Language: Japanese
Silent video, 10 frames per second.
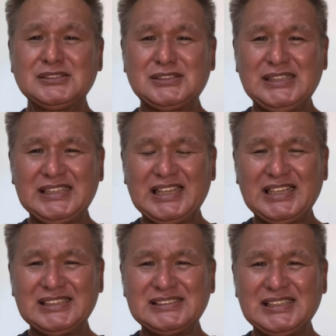池
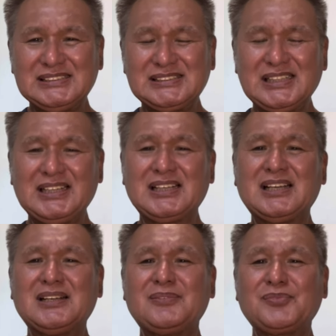田先生が
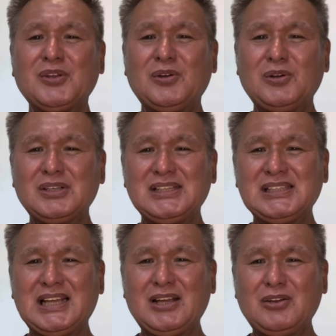沖
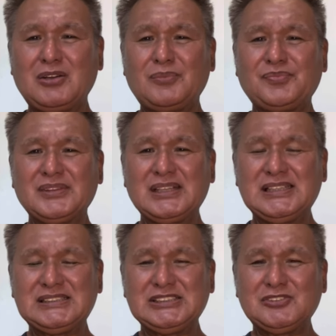縄を
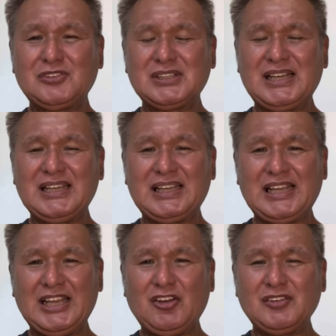基地のない
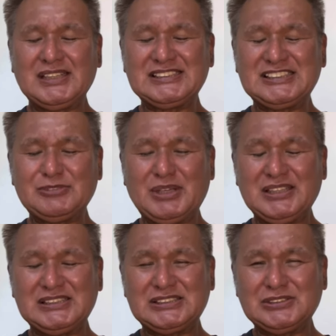平穏な島
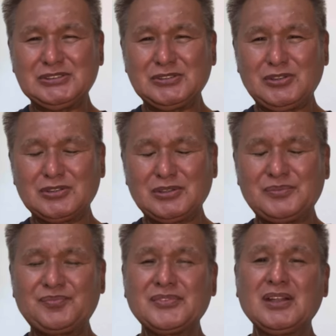にすること
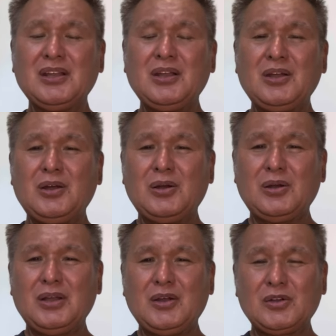
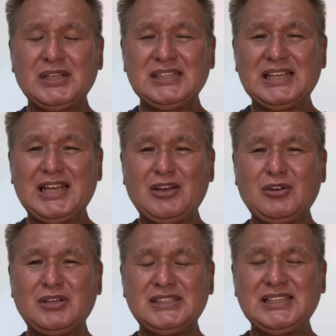沖縄
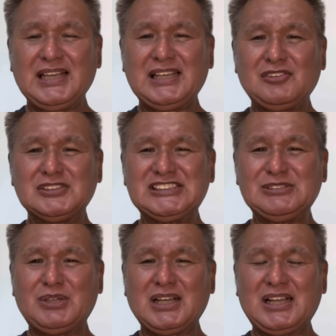を悲劇の
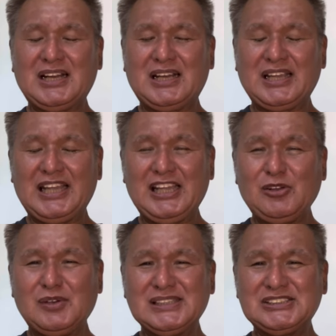島から
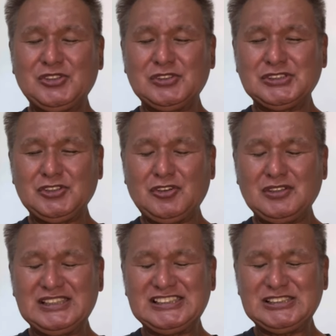平和象徴
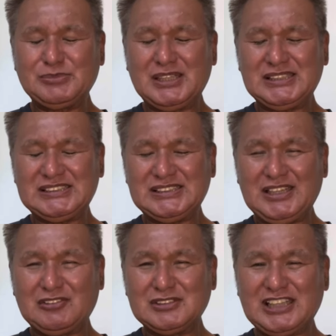に島にし
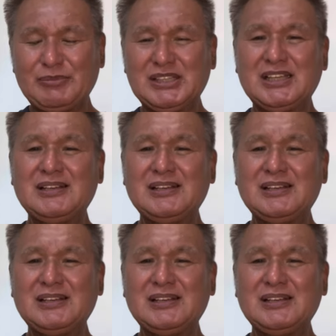ていくために